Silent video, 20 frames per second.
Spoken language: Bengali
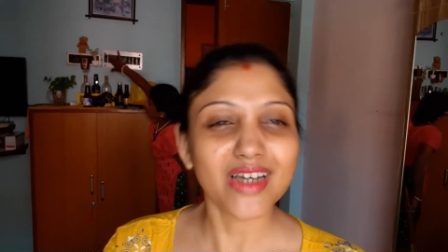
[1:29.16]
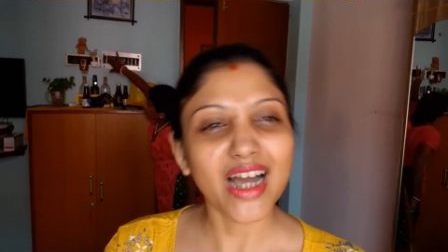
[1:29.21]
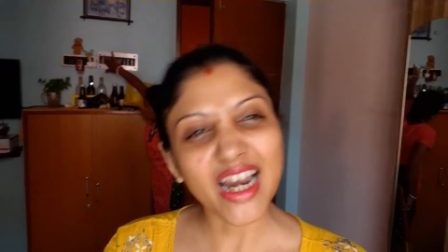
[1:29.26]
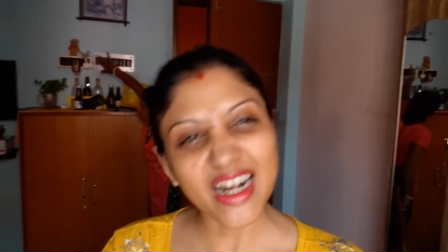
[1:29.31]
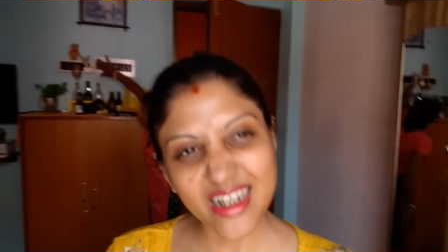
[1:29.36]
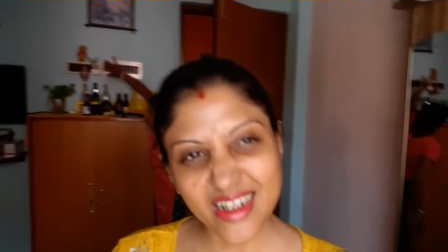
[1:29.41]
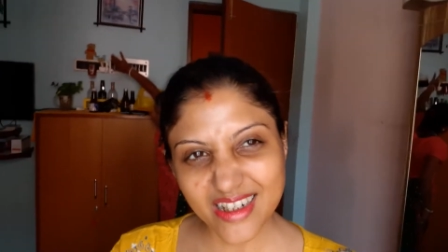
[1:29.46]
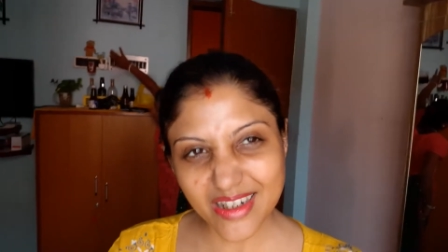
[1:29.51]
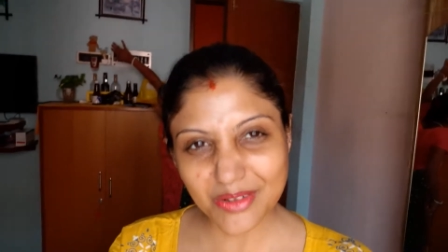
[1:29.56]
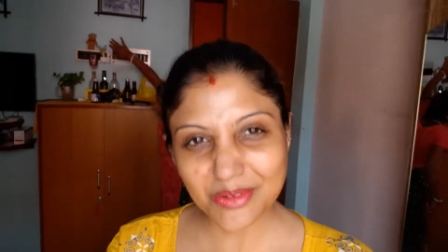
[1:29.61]

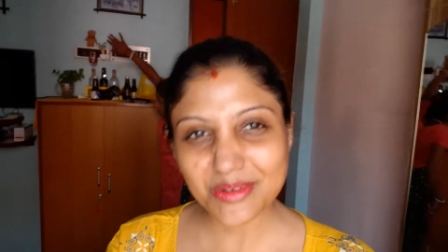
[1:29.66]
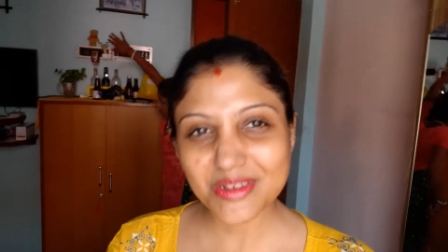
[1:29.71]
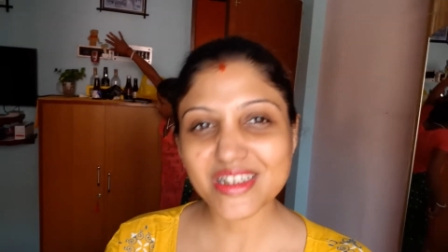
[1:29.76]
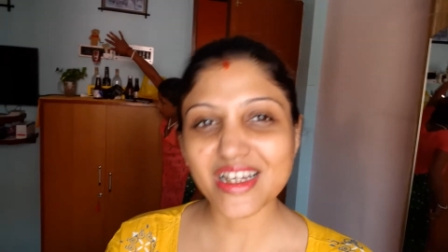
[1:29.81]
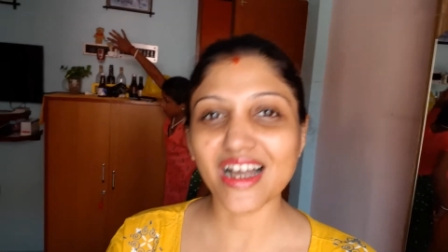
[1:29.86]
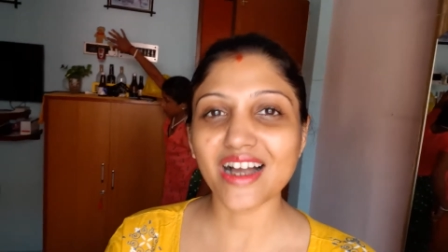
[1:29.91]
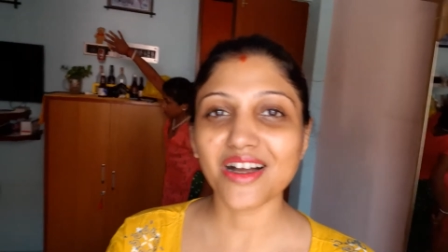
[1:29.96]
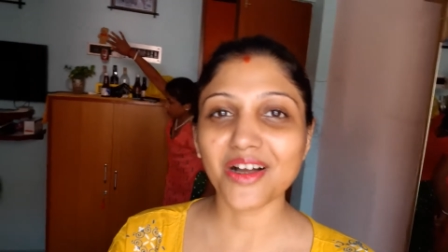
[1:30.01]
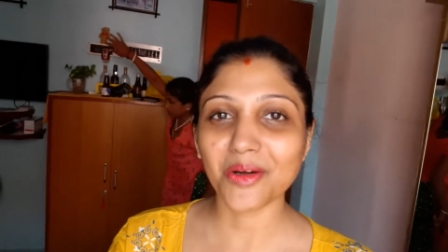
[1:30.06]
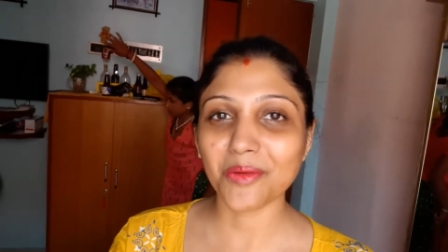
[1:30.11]
আরেক রাউন্ড
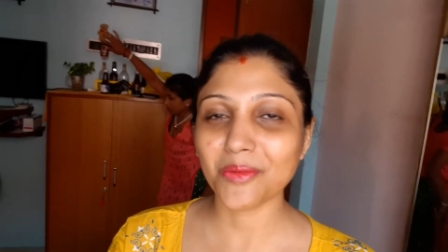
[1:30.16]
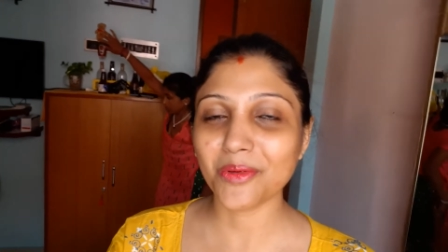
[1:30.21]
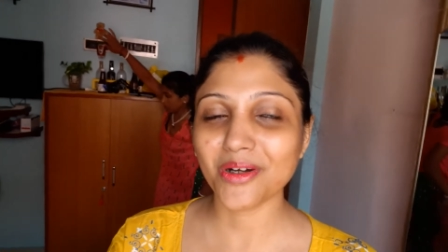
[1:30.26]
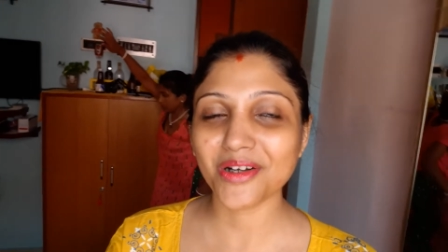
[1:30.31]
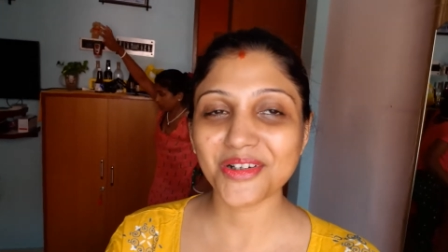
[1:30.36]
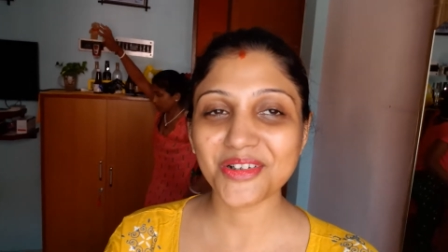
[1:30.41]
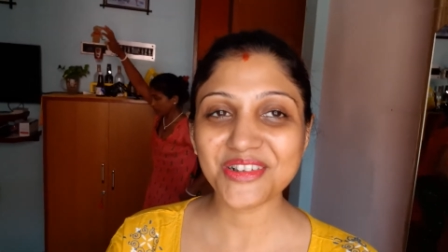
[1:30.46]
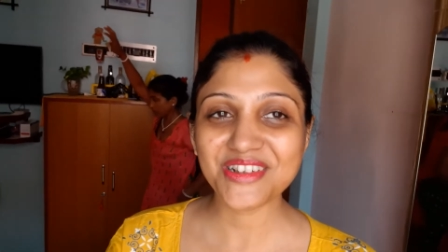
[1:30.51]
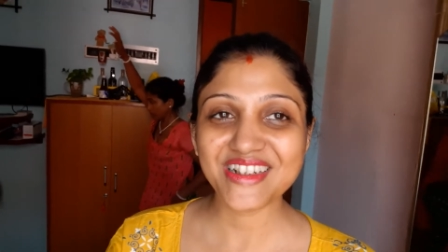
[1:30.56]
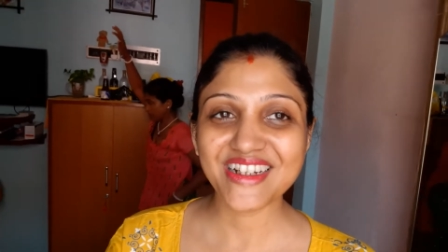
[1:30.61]
চা খাবো
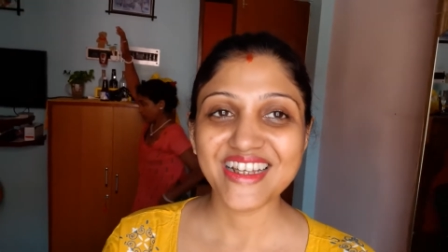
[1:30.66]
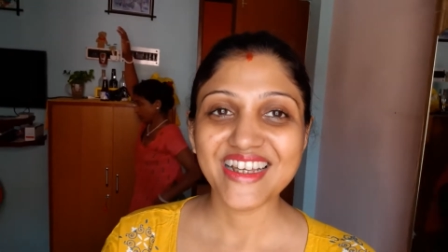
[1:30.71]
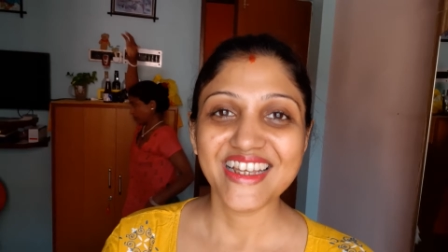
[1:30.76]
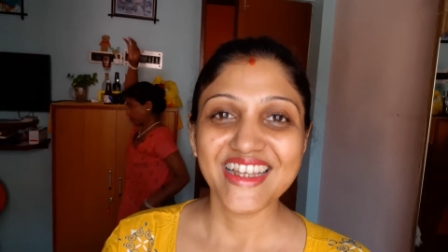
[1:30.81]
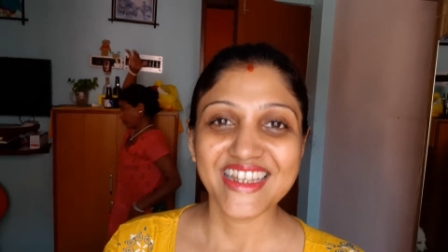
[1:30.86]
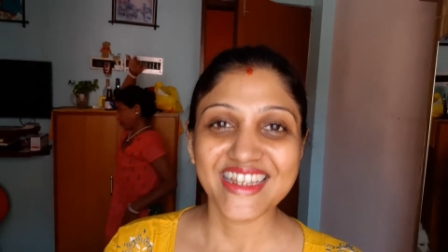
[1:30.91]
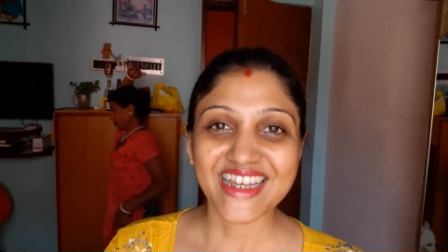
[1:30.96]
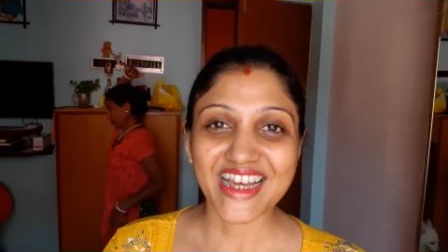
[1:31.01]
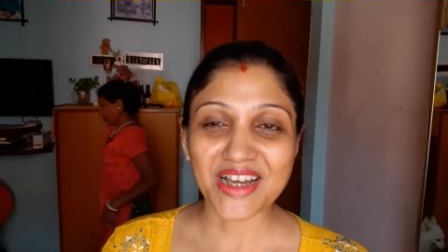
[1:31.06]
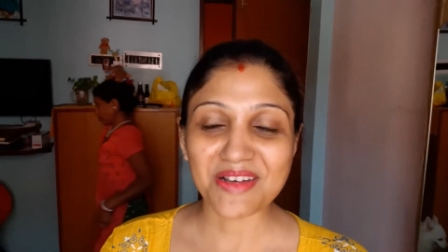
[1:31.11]
এখন
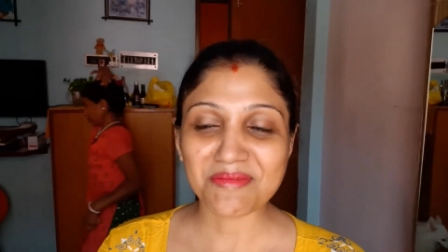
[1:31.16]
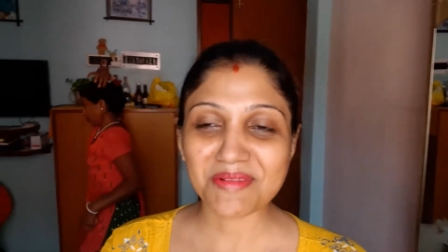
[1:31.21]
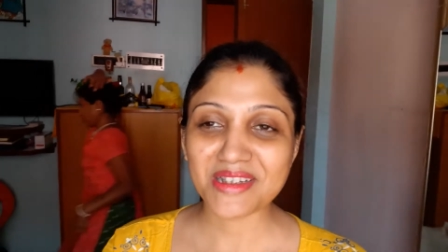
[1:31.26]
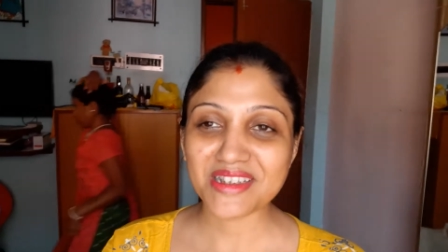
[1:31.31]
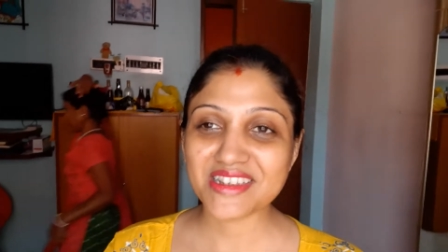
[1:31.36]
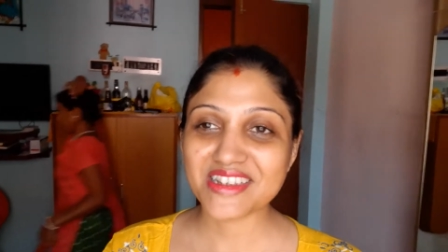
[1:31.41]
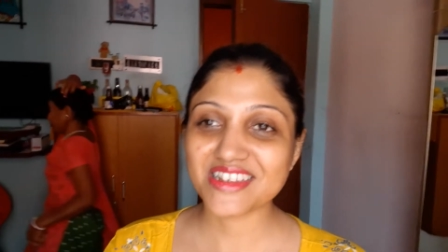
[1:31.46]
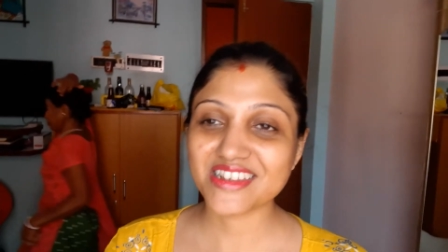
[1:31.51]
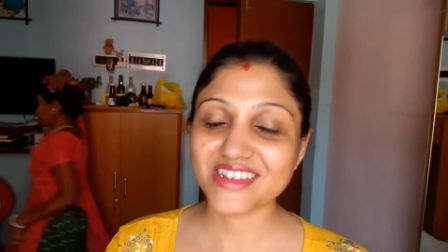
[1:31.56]
আমার